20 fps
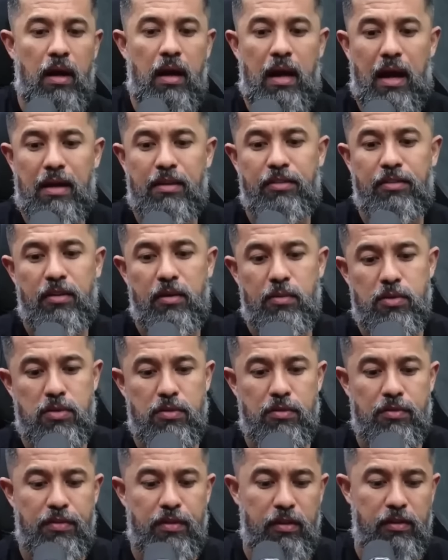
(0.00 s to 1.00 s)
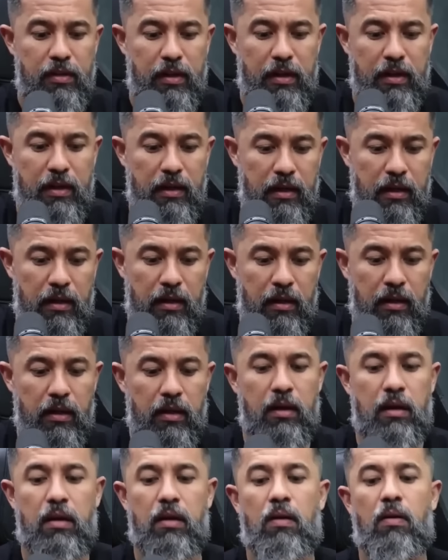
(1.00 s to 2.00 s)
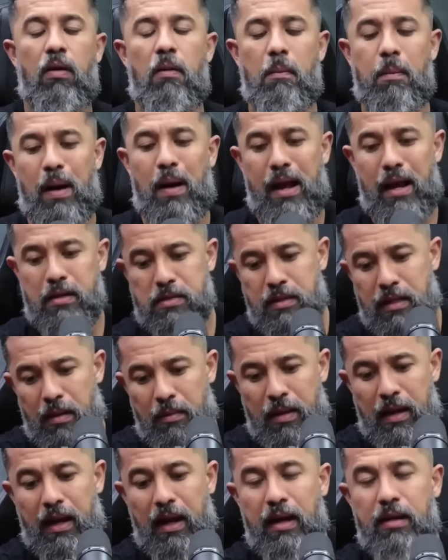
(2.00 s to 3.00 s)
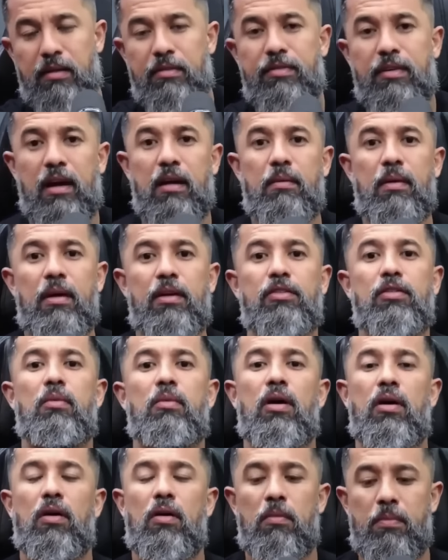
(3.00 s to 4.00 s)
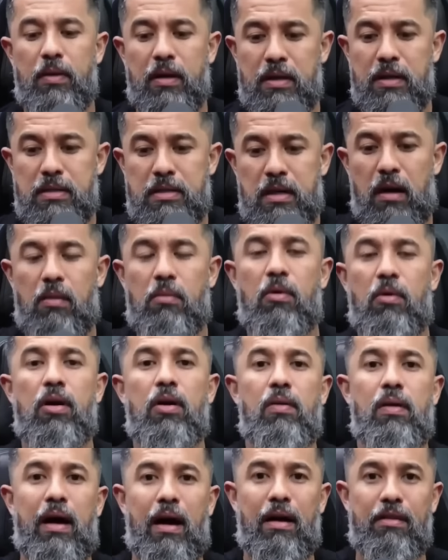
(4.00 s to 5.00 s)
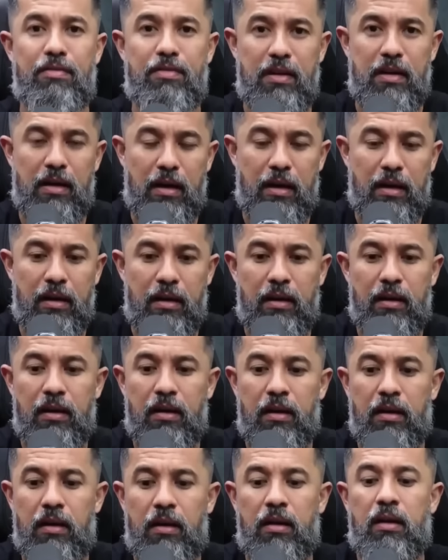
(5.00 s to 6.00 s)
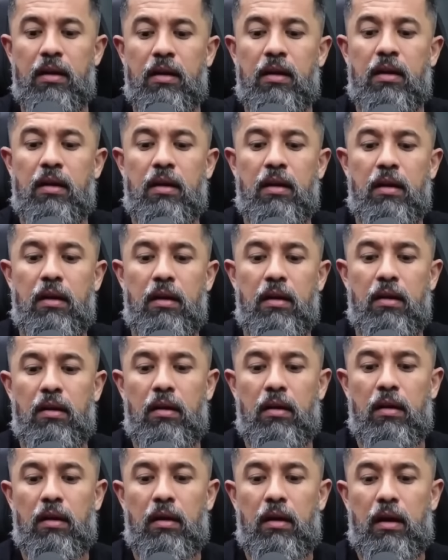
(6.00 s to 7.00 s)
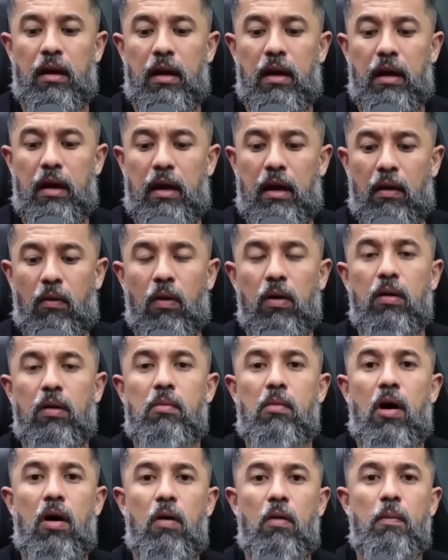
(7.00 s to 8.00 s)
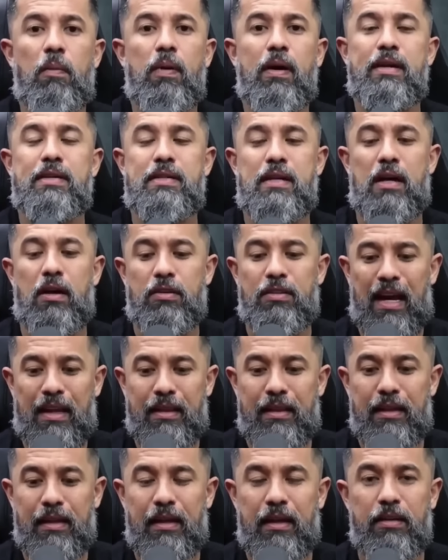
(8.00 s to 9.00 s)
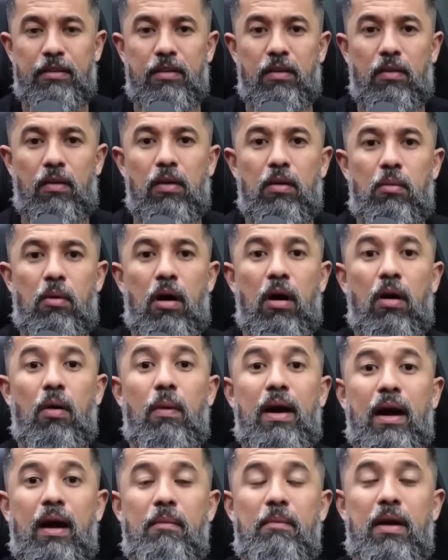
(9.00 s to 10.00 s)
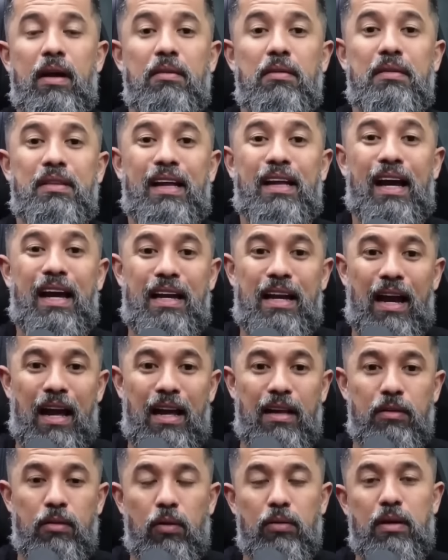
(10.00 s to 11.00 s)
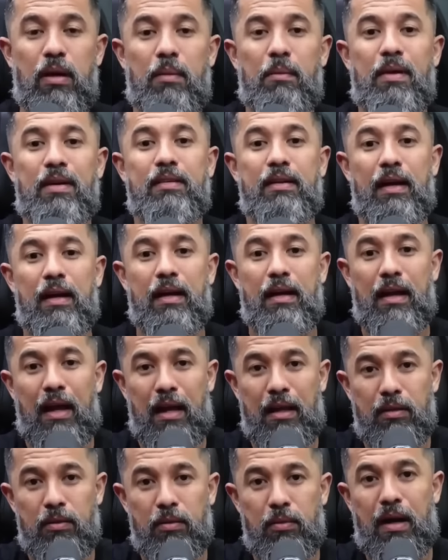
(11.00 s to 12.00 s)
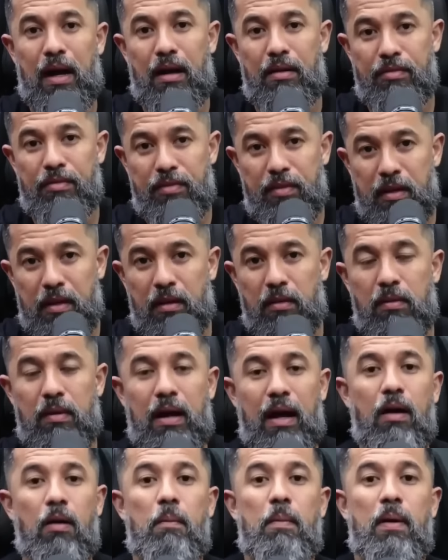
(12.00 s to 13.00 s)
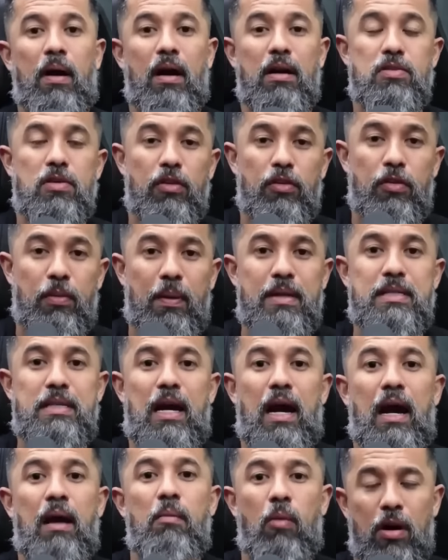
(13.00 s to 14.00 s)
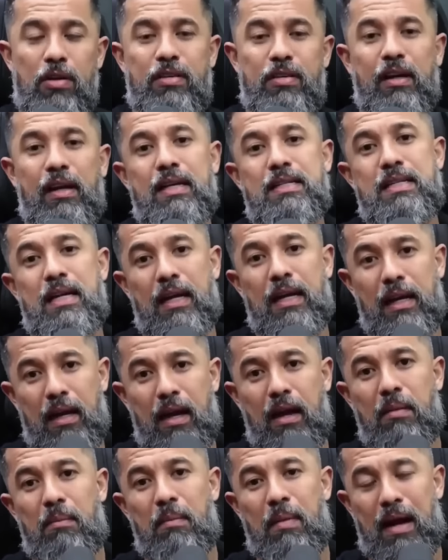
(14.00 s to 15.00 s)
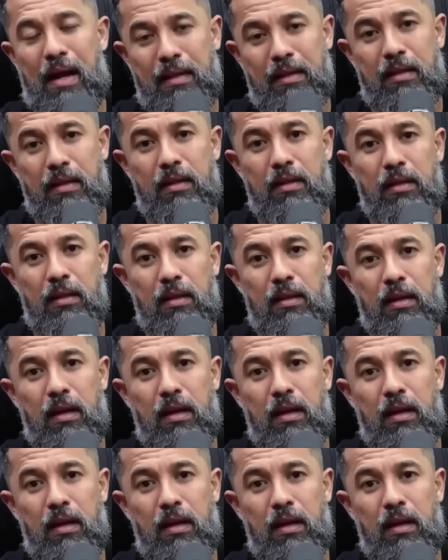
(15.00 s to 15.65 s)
Reagimos o vídeo aqui. Complexo da Maré, infelizmente morreu um policial, morreu um caveira. É, quando morre um policial já é triste, quando morre um elemento treinado, altamente treinado, um caveira, um cara operações especiais, mostra que essa guerra mata